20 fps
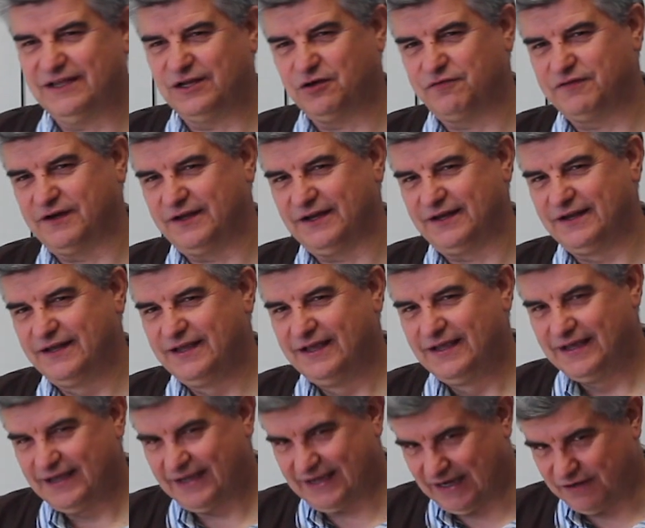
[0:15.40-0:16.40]
seid auf einen
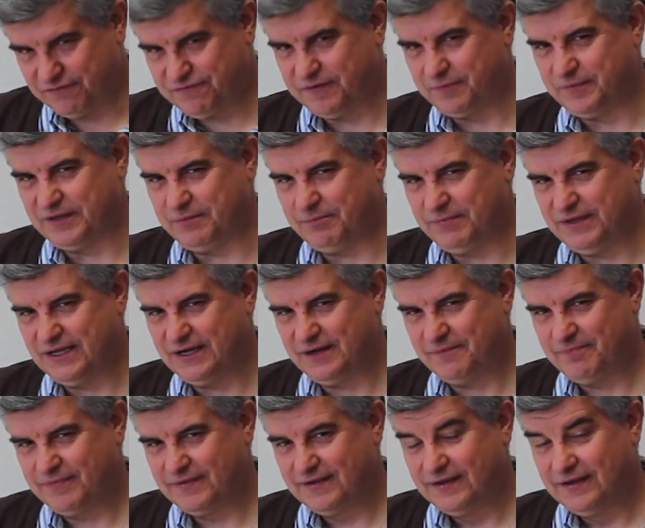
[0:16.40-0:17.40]
Kaffee mit
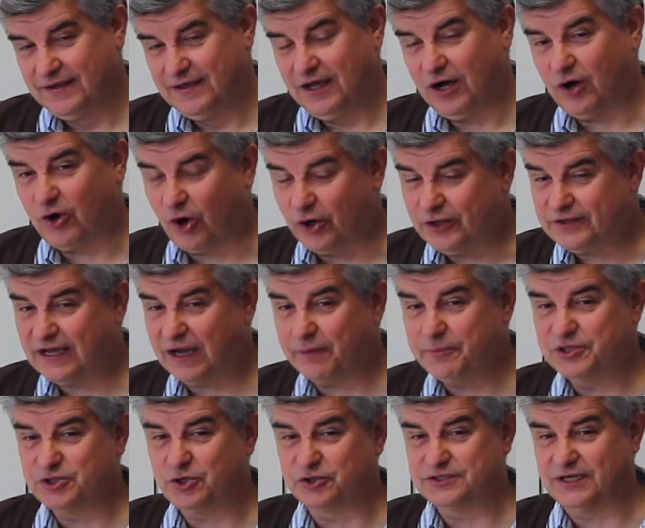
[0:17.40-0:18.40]
mir. Auch heute
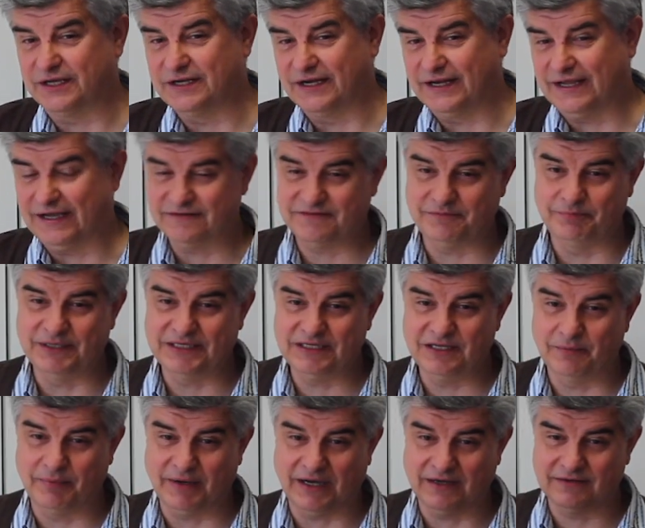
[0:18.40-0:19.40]
habe ich euch einen Gast
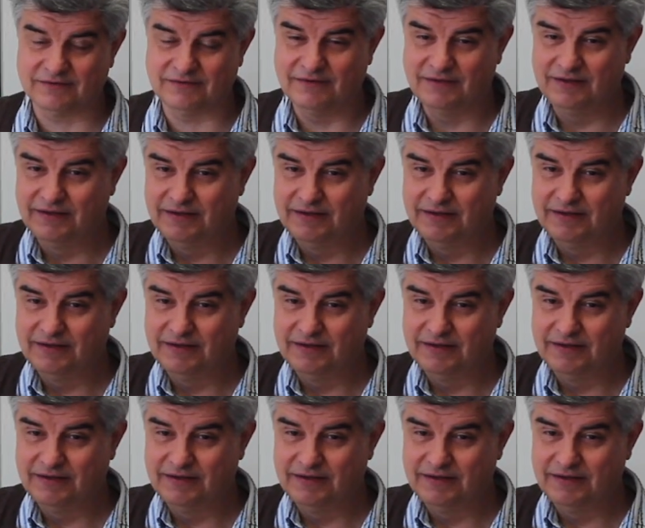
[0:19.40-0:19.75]
mitgebracht.